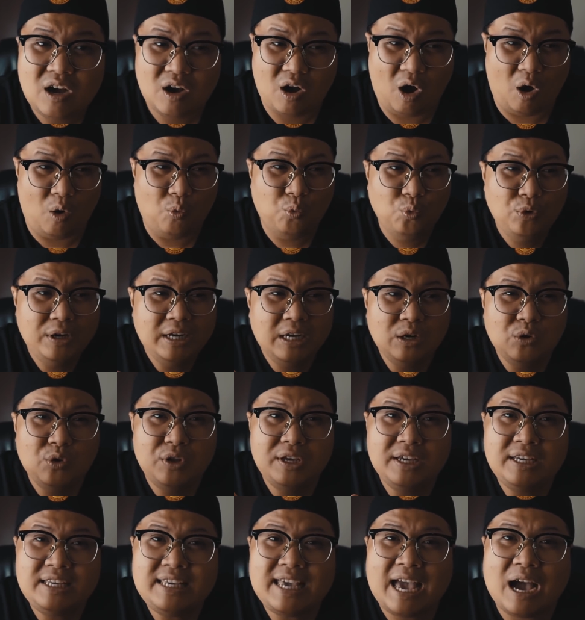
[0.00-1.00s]
họ quyến
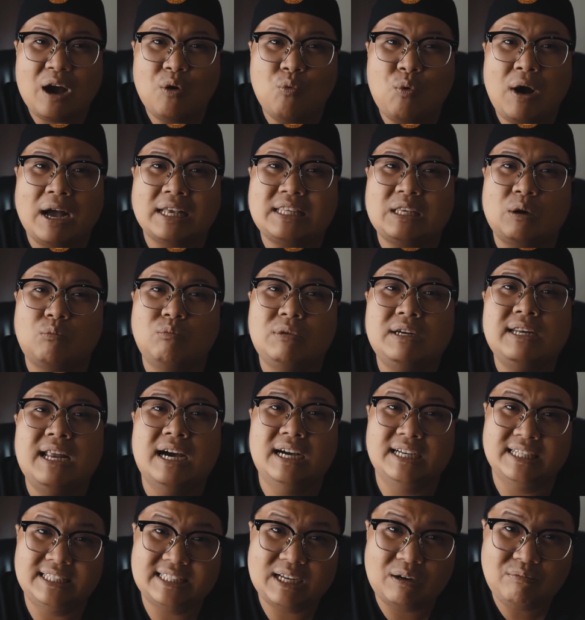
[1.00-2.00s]
luyến nhau qua trong cái
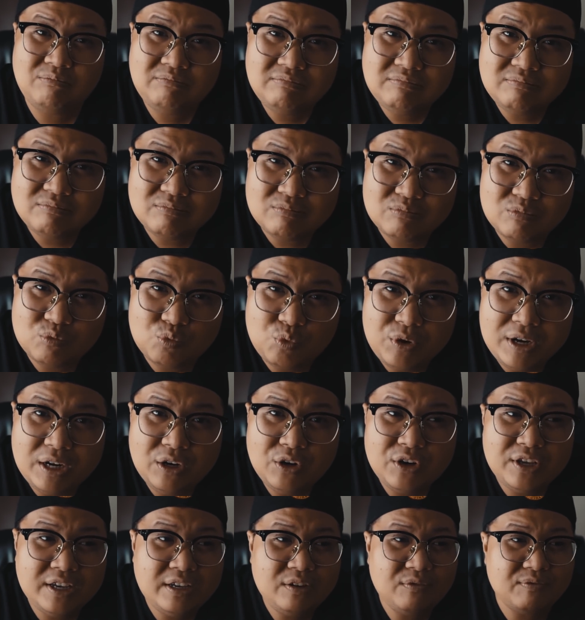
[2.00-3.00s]
đời sống quyến
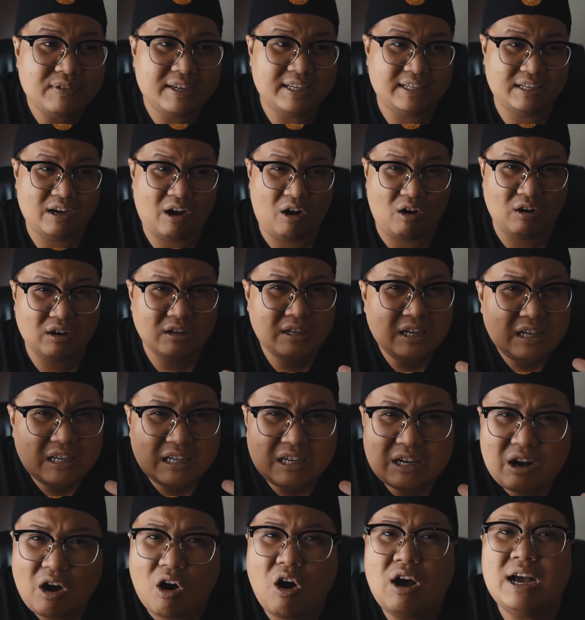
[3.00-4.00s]
luyến vì họ rất
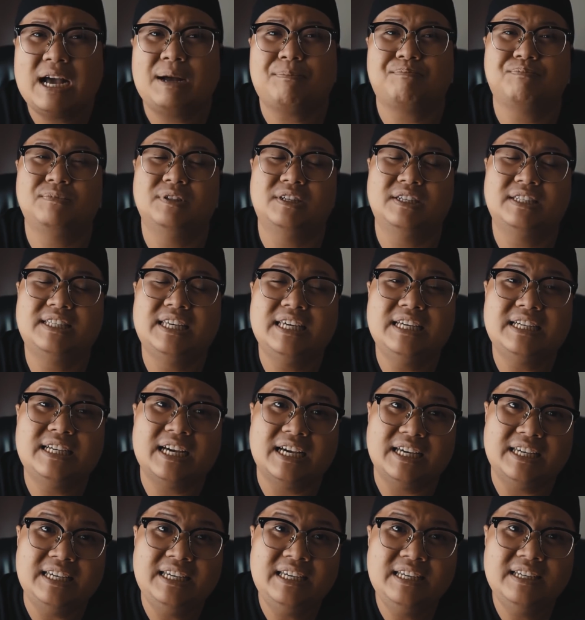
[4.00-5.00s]
khó gặp được chi
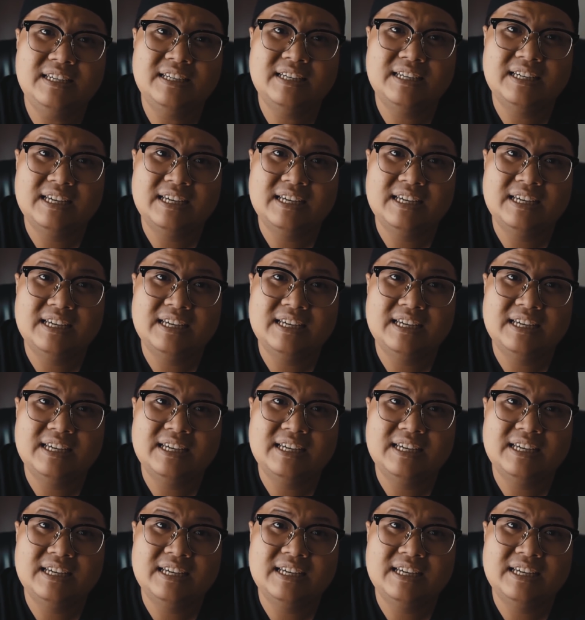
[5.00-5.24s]
kỷ